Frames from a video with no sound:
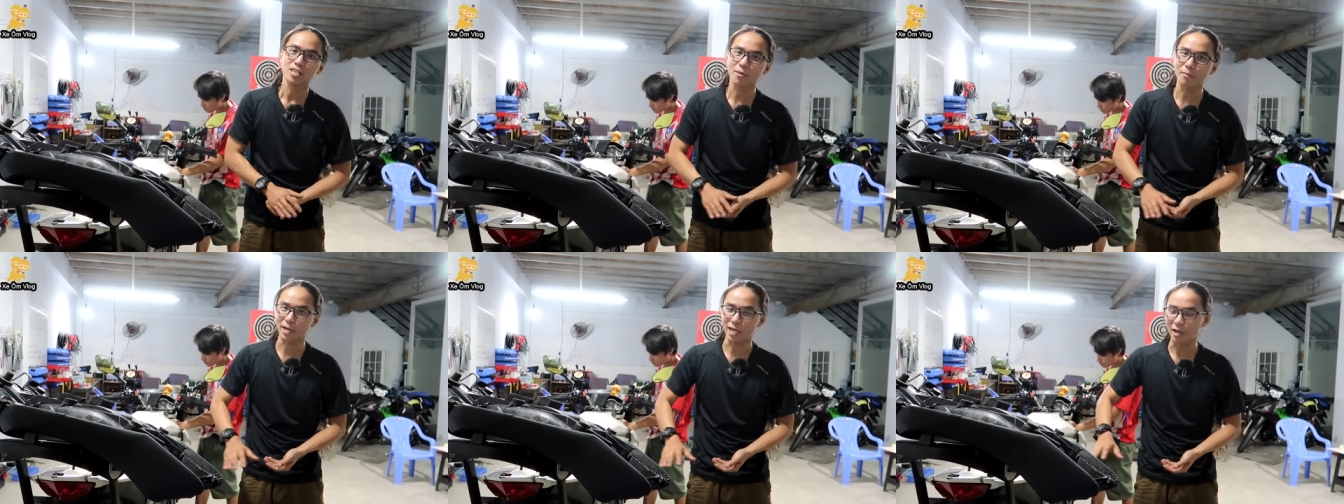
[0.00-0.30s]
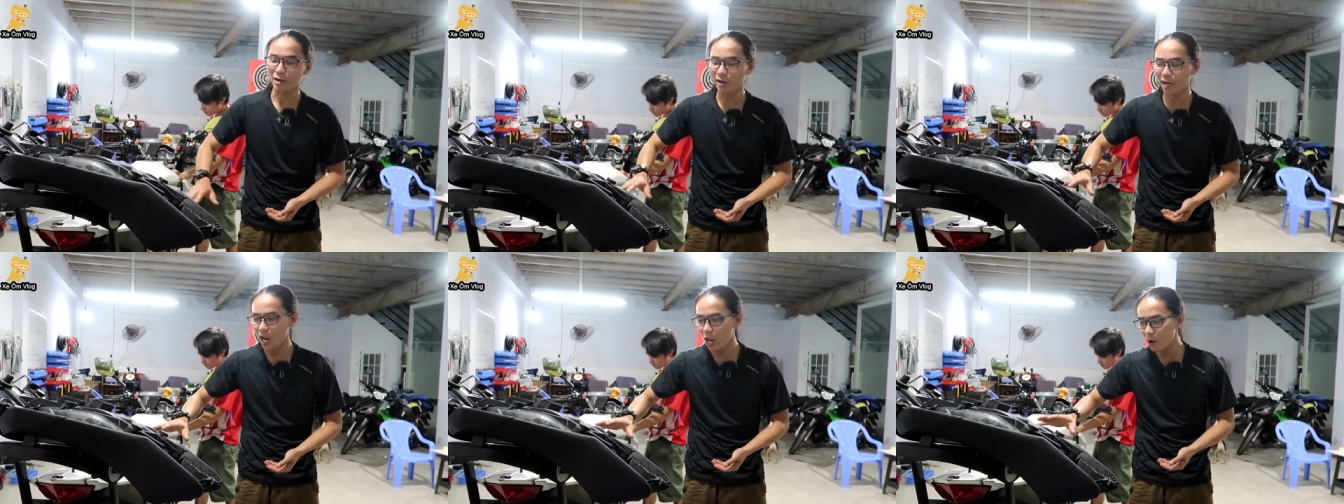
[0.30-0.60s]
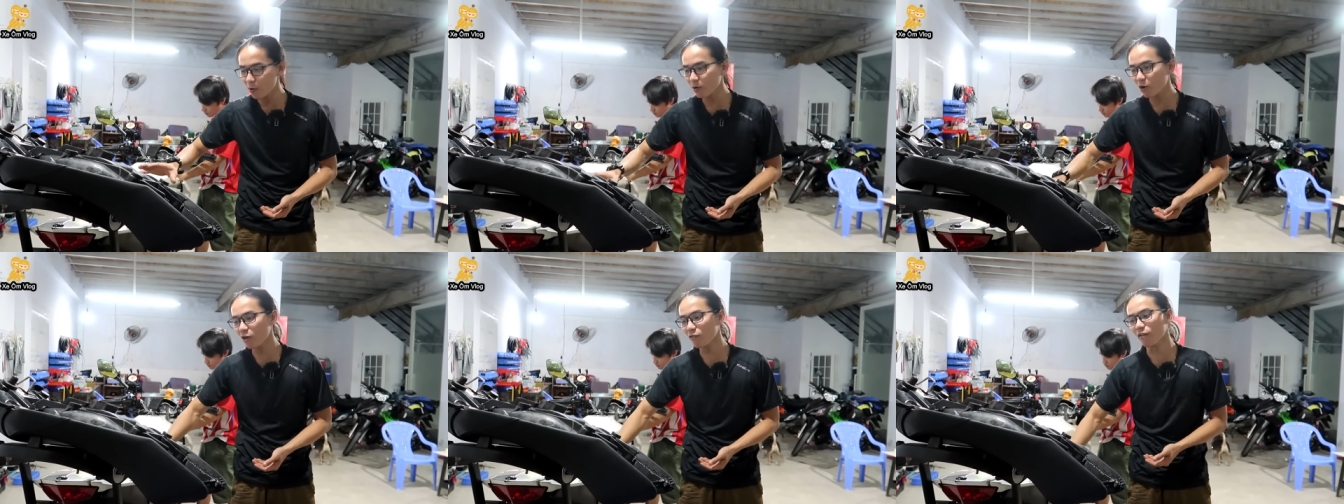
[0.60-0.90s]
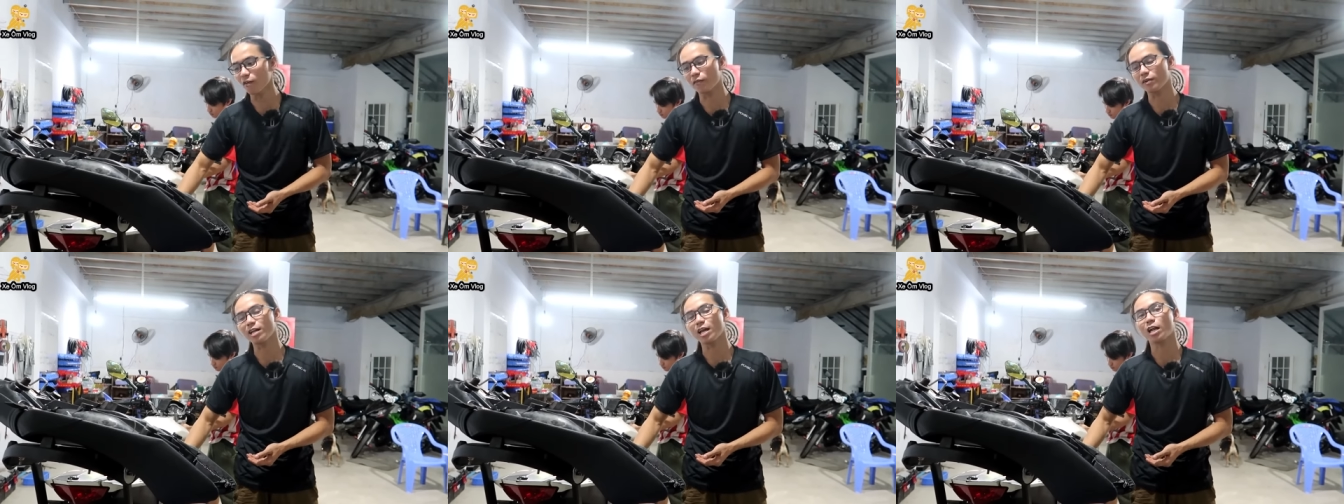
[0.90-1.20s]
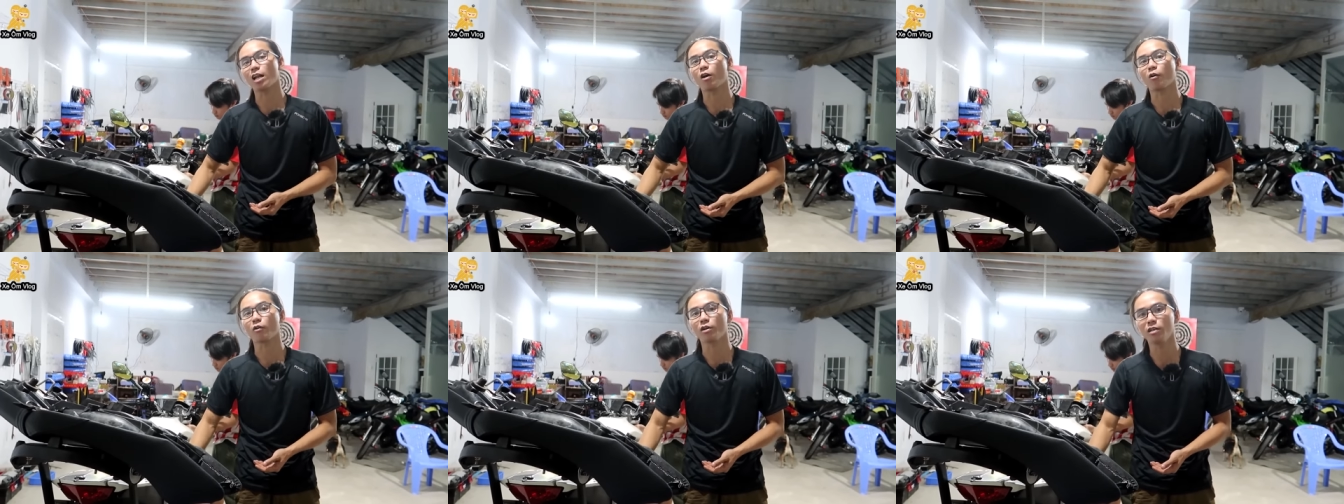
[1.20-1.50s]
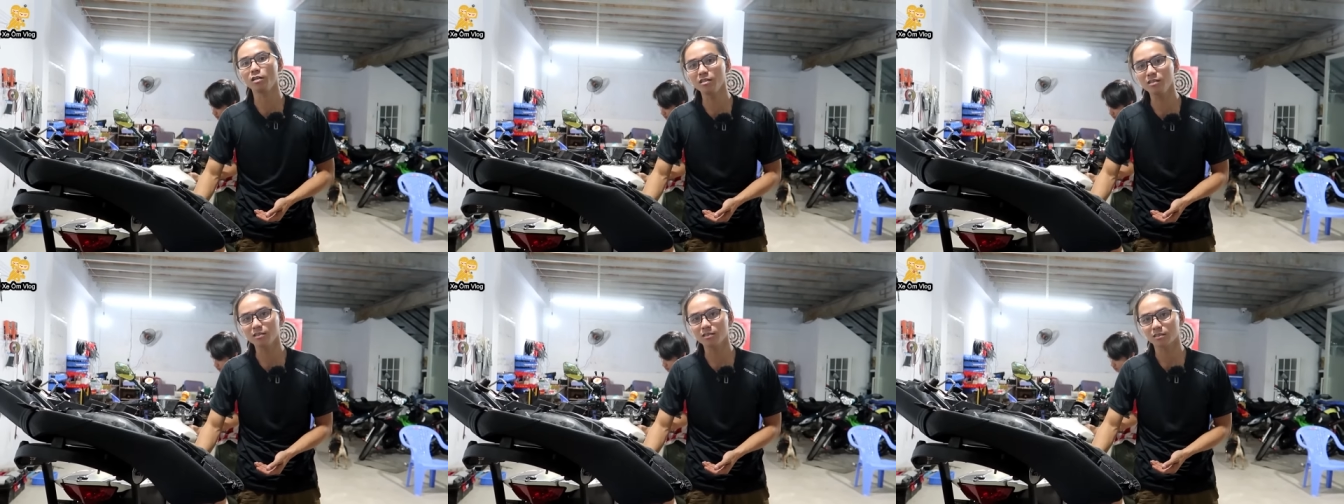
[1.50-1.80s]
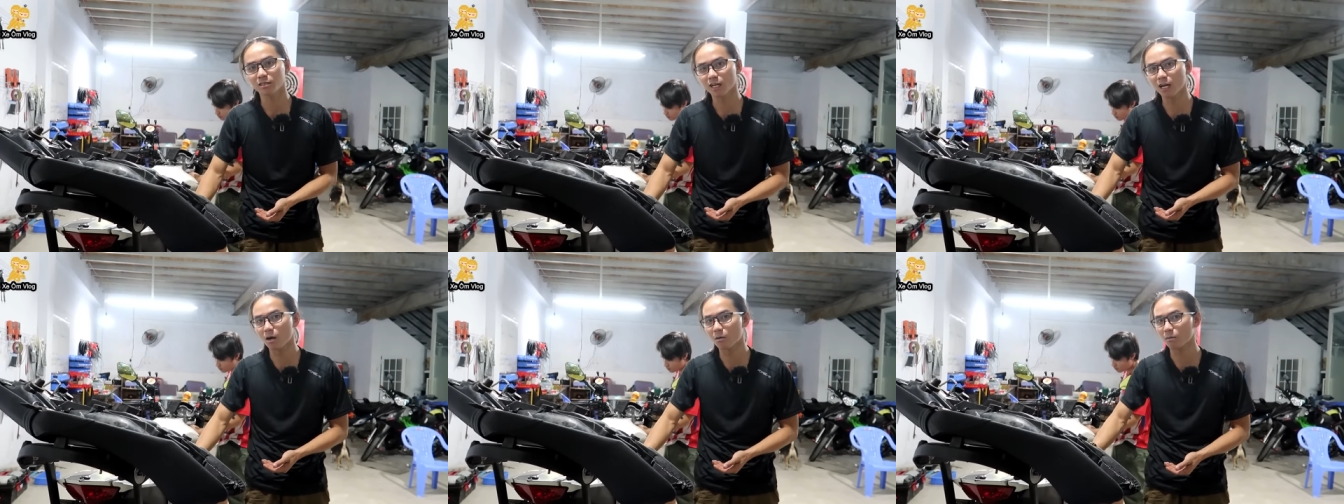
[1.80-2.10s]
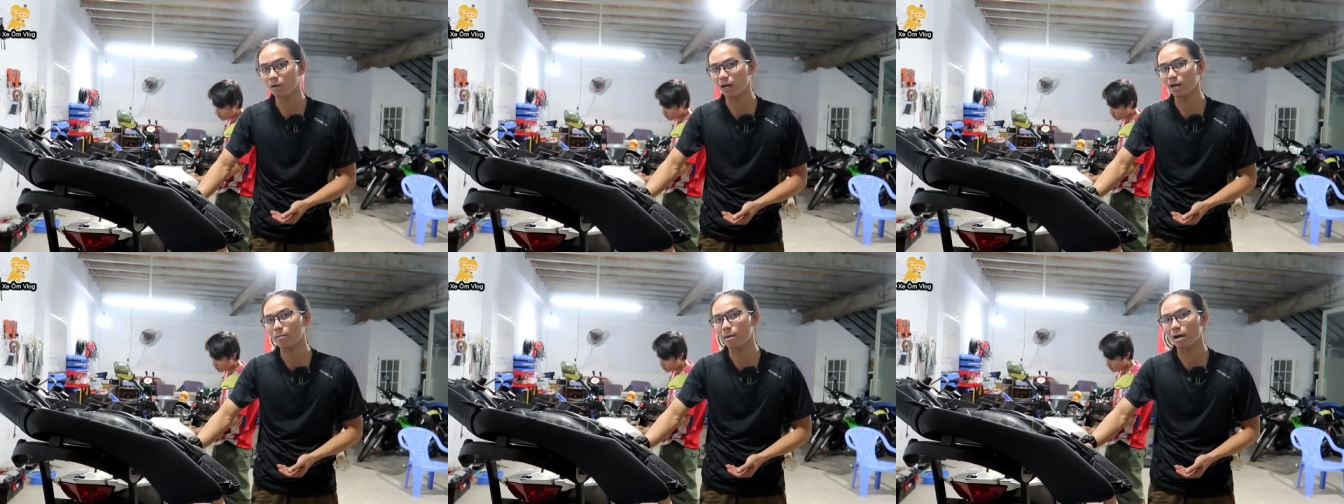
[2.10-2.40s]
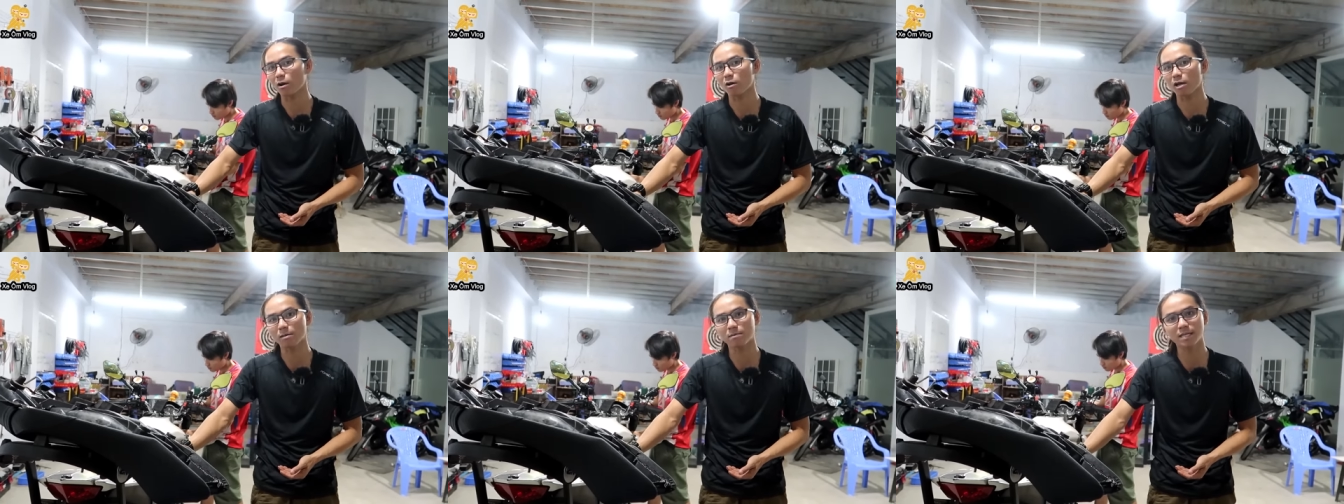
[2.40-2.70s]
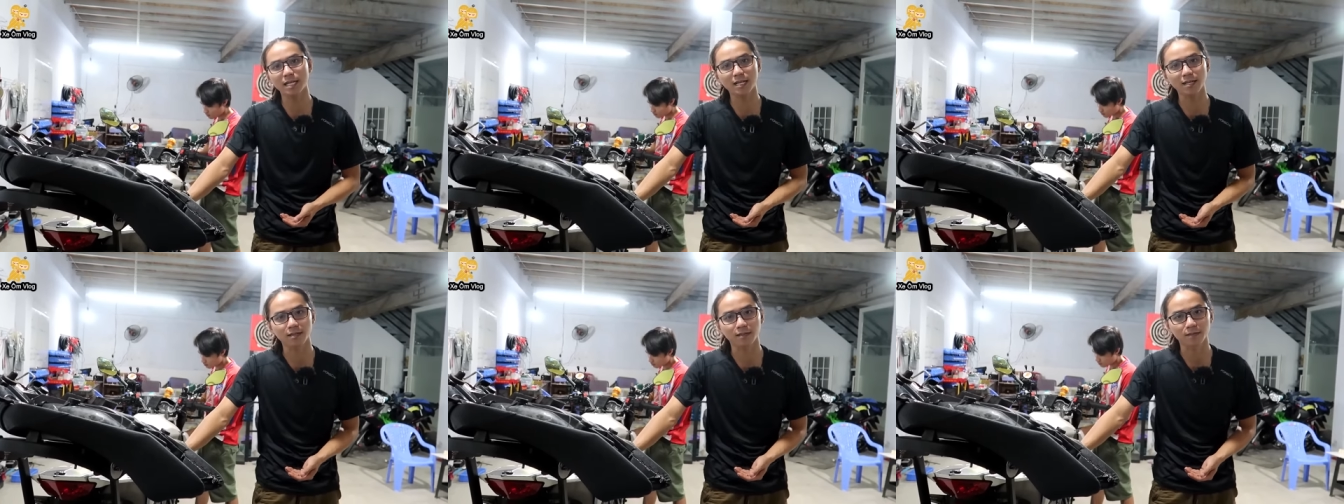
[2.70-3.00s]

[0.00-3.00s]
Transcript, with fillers: nhưng mà nếu nói về vấn đề lội nước nó không thể bằng FZ